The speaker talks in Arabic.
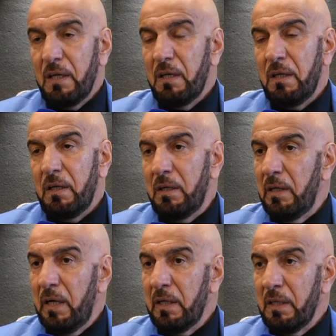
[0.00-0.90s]

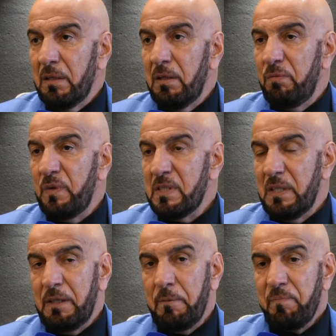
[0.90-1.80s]
أيضا
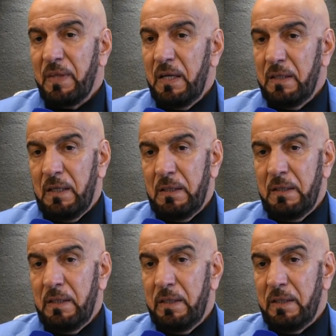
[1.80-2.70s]
فزنا
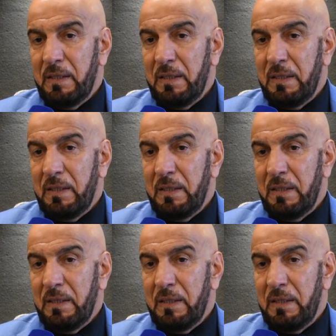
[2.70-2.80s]
يعني